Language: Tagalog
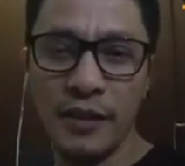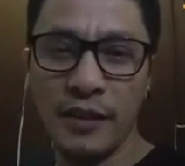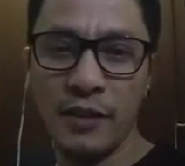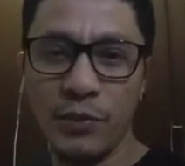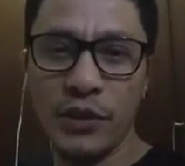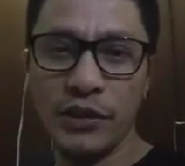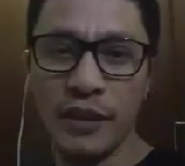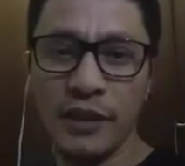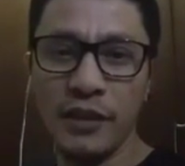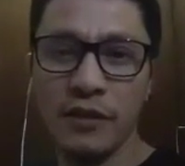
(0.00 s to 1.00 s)
Of course, on
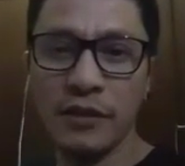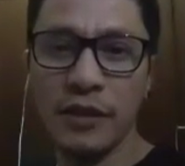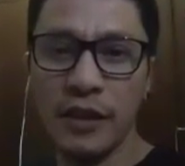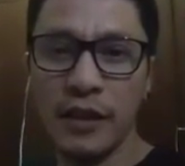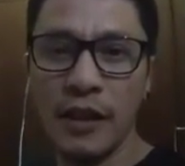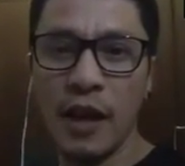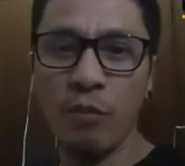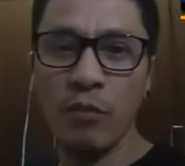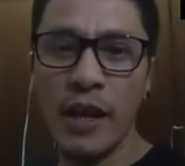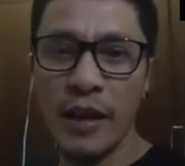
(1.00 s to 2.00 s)
your love
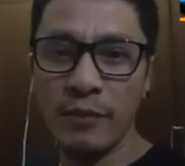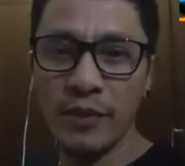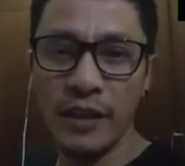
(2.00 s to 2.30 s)
life